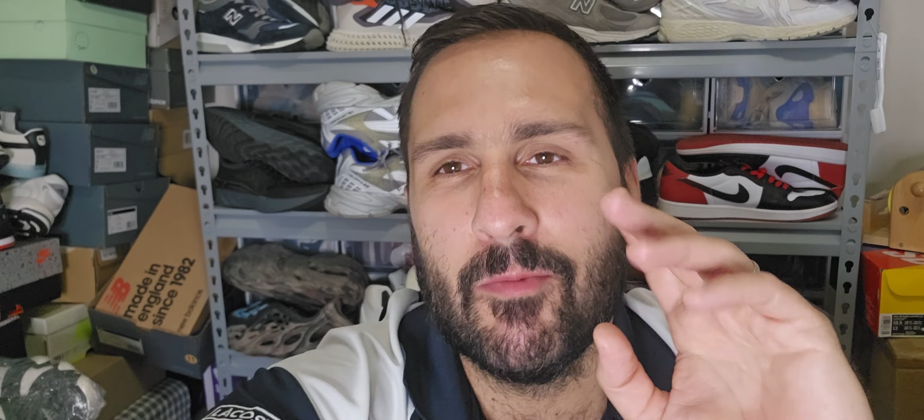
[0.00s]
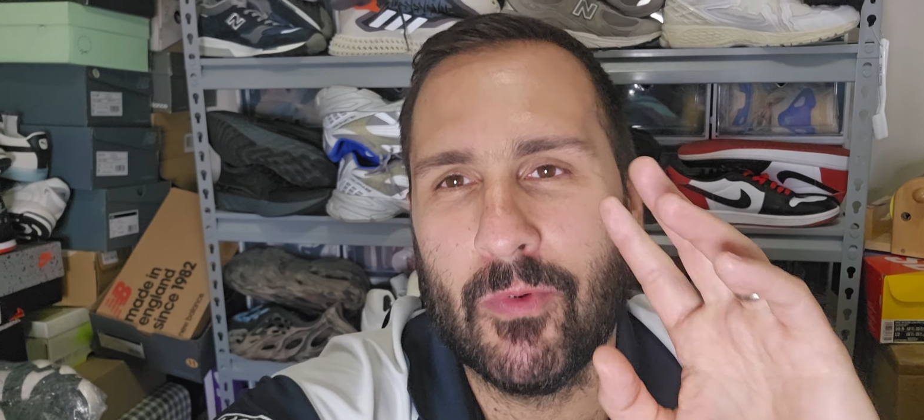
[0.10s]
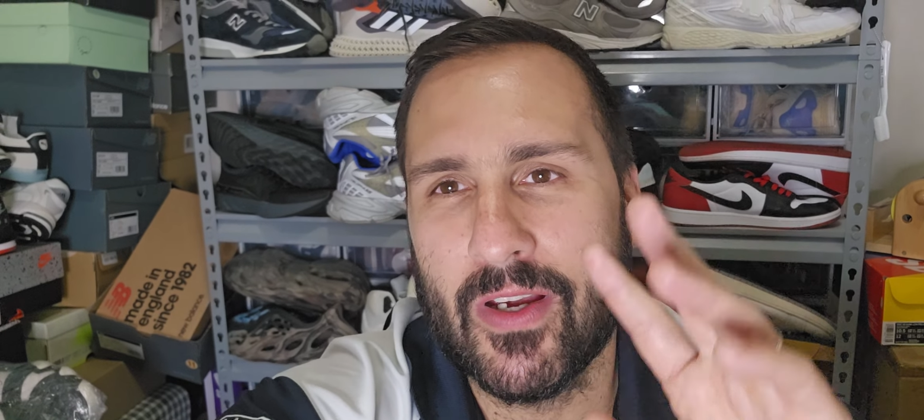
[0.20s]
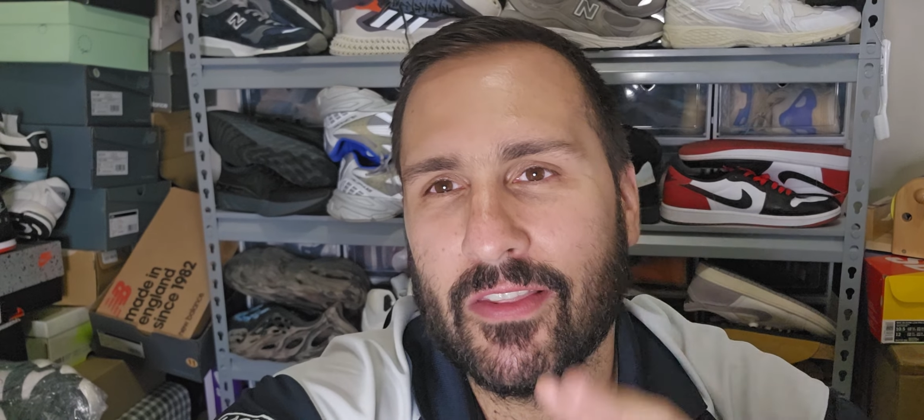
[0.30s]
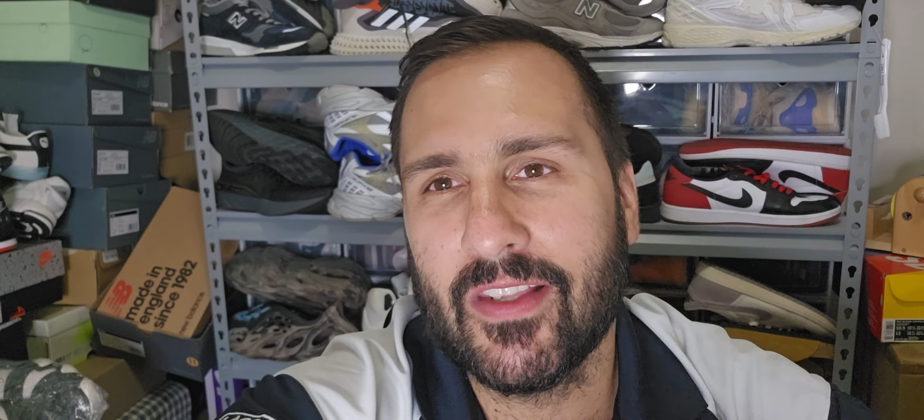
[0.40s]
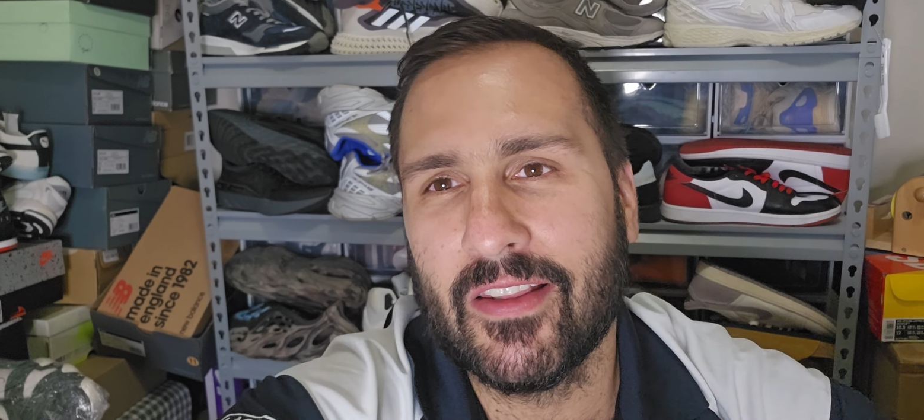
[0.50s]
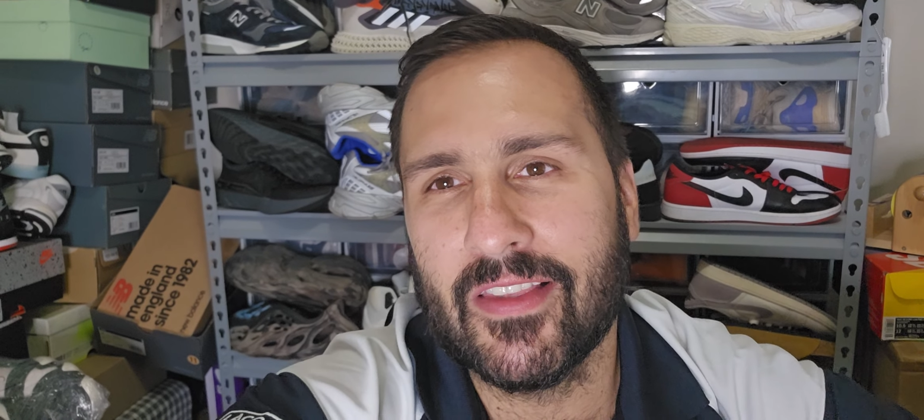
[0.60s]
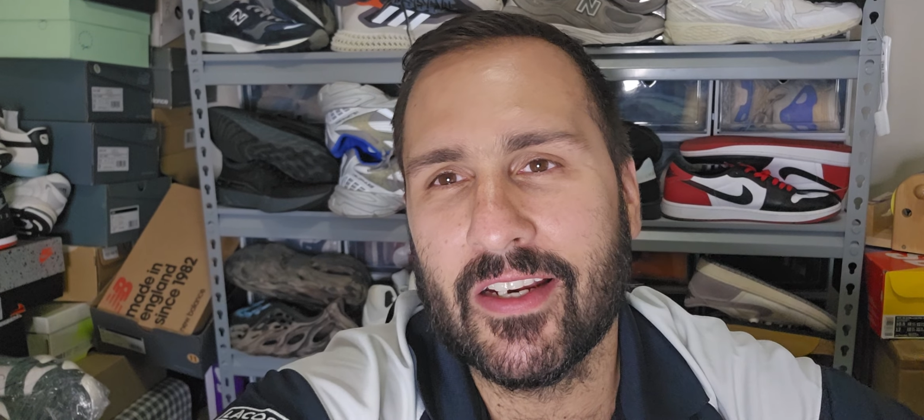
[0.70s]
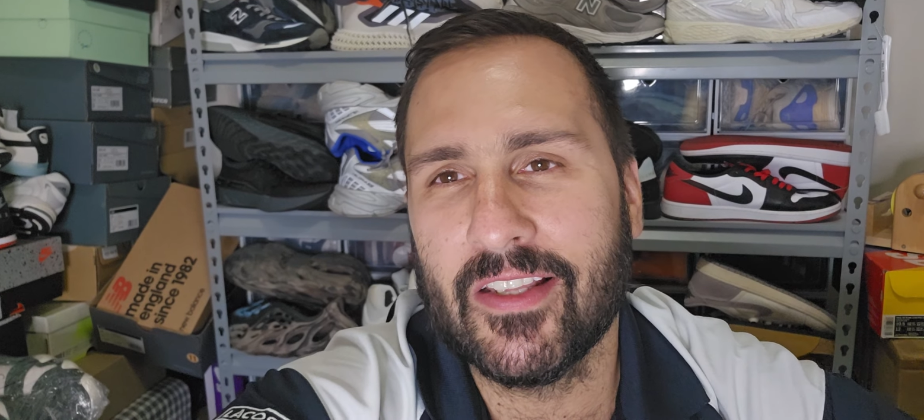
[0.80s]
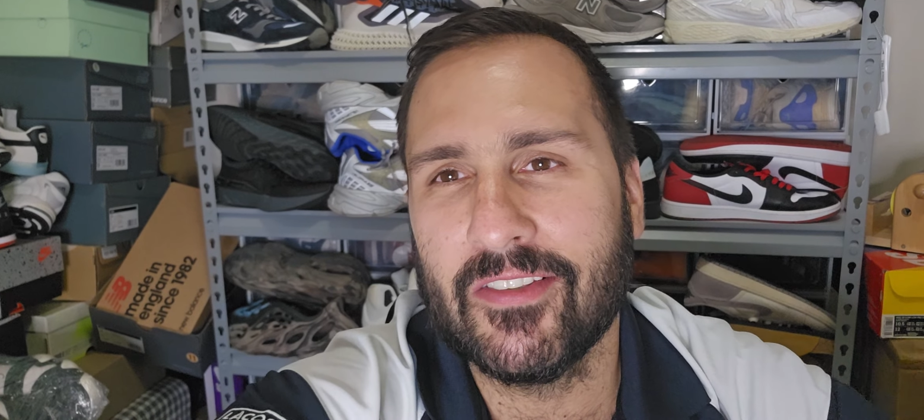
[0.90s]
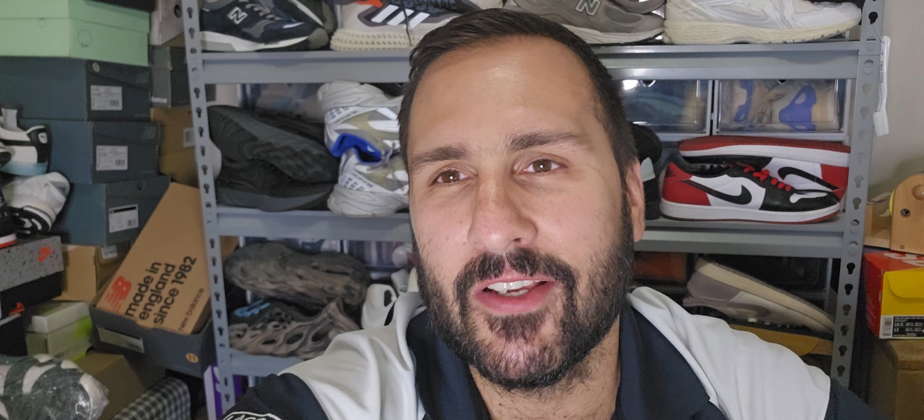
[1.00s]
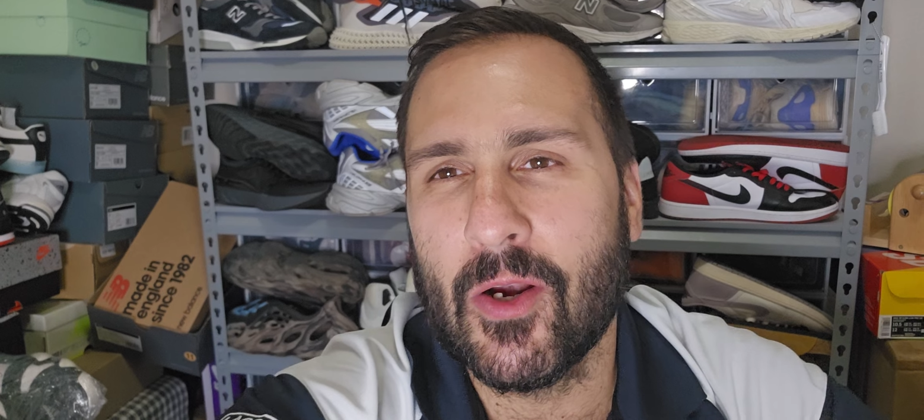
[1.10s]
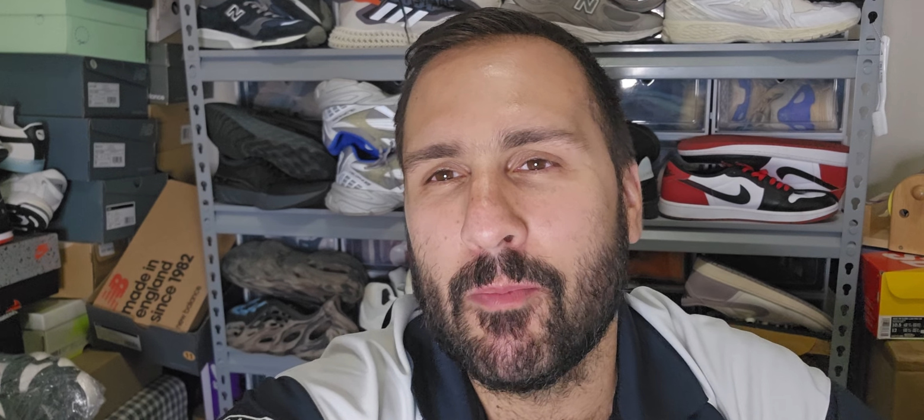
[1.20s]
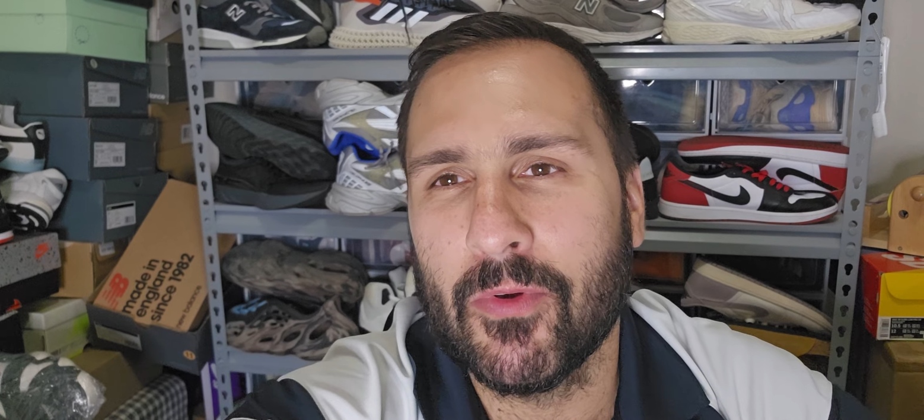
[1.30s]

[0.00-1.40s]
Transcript: Voy a tratar de hacer lo